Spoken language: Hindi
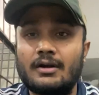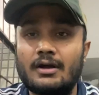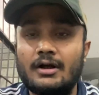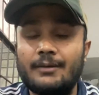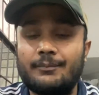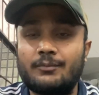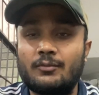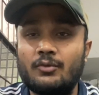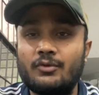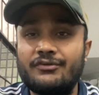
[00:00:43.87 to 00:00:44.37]

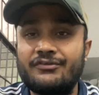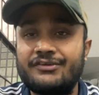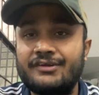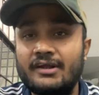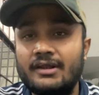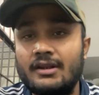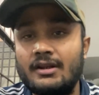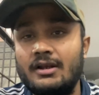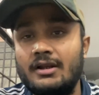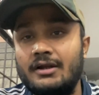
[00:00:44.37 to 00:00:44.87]
आपको इससे
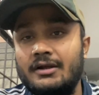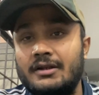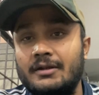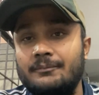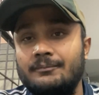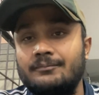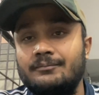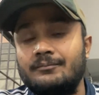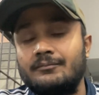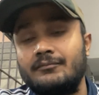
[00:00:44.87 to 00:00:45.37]
रिलेटिव
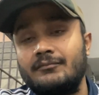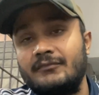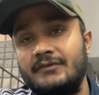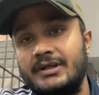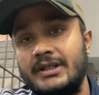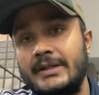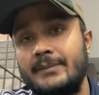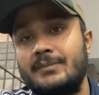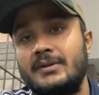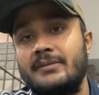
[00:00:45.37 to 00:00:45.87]

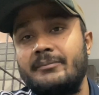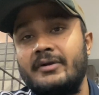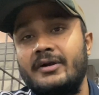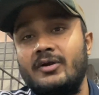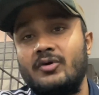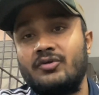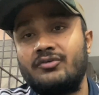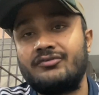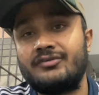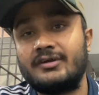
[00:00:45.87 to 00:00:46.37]
डीपली
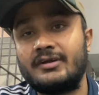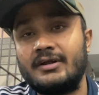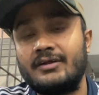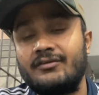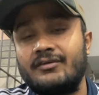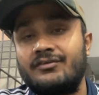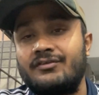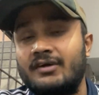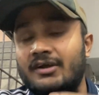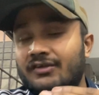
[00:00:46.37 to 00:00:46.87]
वीडियो चाहिए
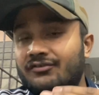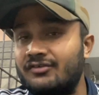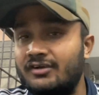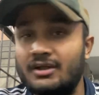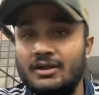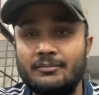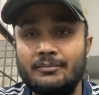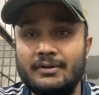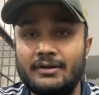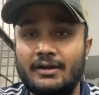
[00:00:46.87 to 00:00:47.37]
जैसे कि
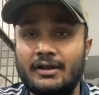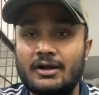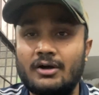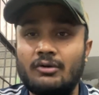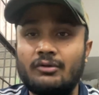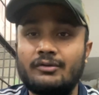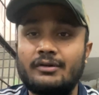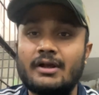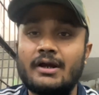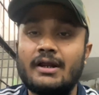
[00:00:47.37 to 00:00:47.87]
चिकन में क्या
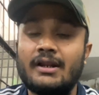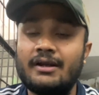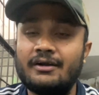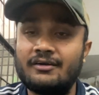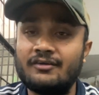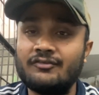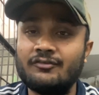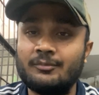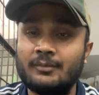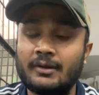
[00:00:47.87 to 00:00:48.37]
होता है
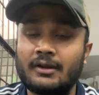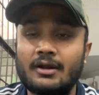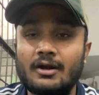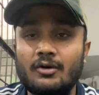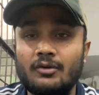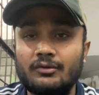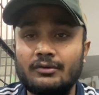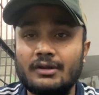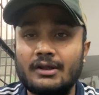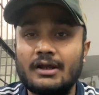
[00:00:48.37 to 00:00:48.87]
लेटिन में क्या
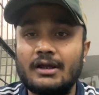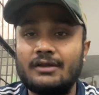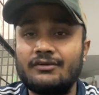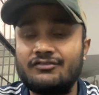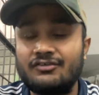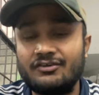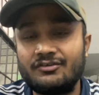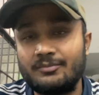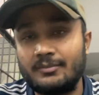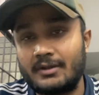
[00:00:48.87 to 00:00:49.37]
होता है
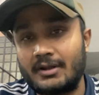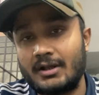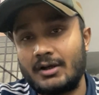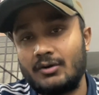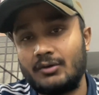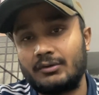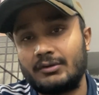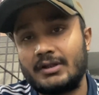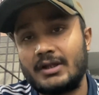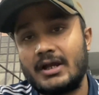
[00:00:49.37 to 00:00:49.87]
चीज़ में क्या
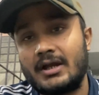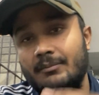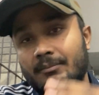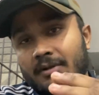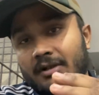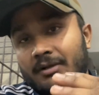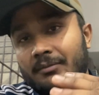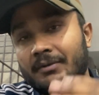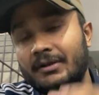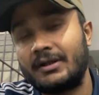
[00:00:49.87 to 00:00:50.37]
होता है
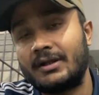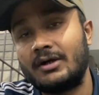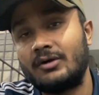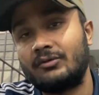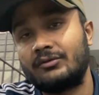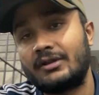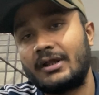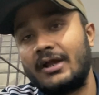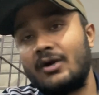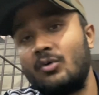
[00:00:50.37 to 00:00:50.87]
मिल्क में क्या
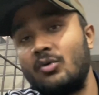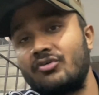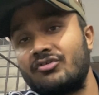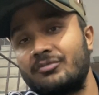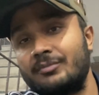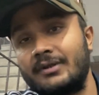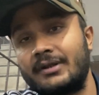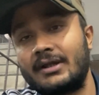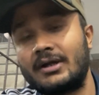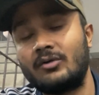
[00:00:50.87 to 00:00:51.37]
होता है ओट्स
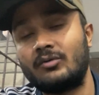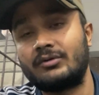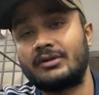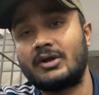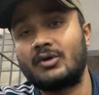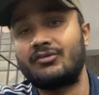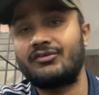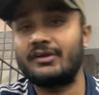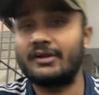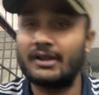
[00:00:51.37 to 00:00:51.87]
में क्या होता है
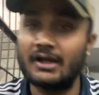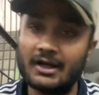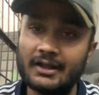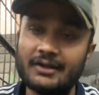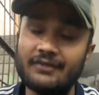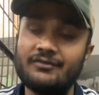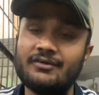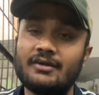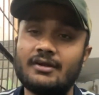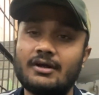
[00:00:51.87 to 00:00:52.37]
उससे खाने
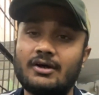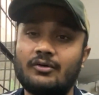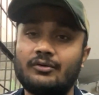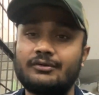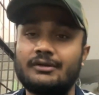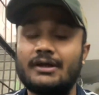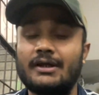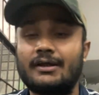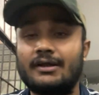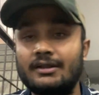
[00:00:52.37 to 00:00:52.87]
से क्या
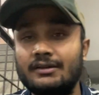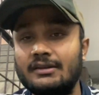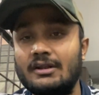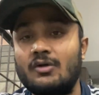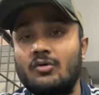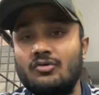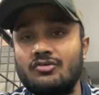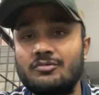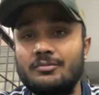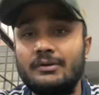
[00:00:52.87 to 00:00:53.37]
होता है कितना
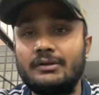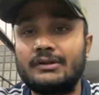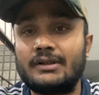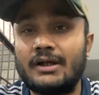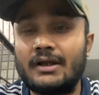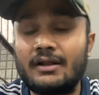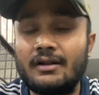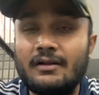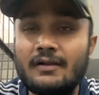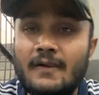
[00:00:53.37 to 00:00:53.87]
कुछ मिलता
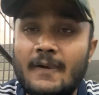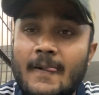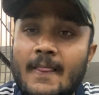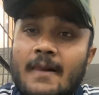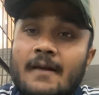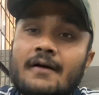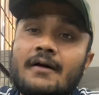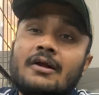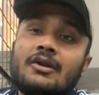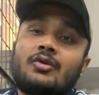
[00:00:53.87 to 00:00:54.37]
है
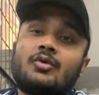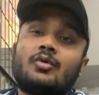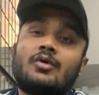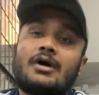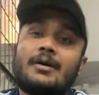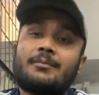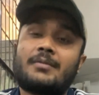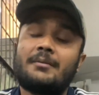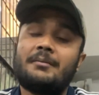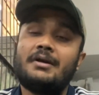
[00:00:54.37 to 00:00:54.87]
तो
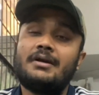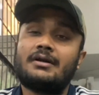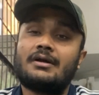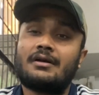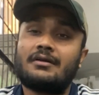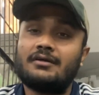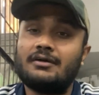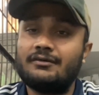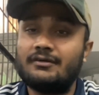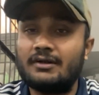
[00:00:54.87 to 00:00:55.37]
आप कमेंट कर
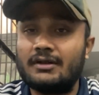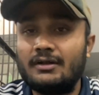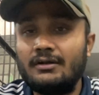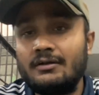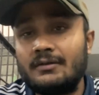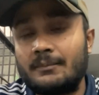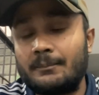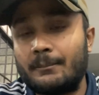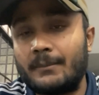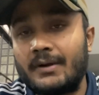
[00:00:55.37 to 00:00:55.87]

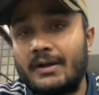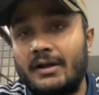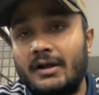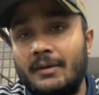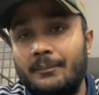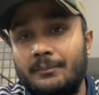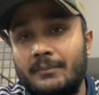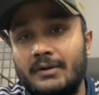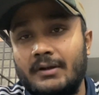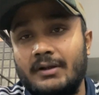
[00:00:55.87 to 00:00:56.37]
दीजिए मैं
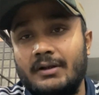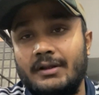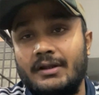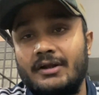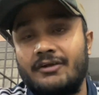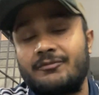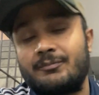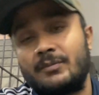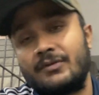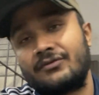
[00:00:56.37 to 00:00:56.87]
आपके लिए
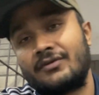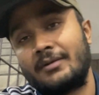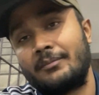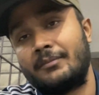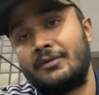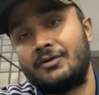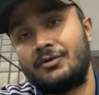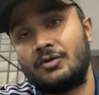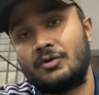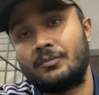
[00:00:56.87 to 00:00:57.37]
स्पेशल
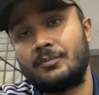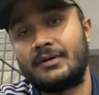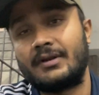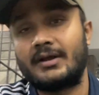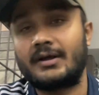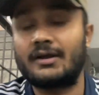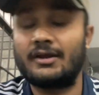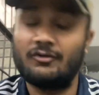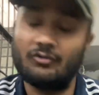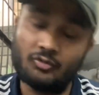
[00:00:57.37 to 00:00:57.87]
वीडियो बना
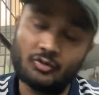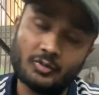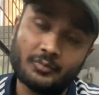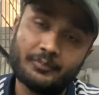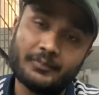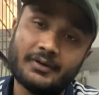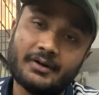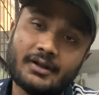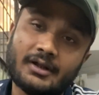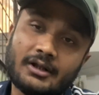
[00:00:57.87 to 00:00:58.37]
के यूट्यूब
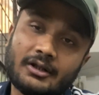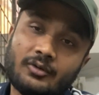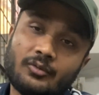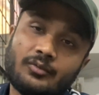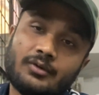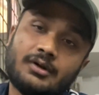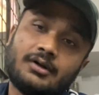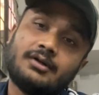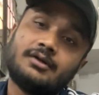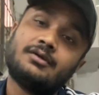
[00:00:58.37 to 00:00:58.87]
पर डाल
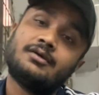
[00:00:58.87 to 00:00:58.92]
दूँगा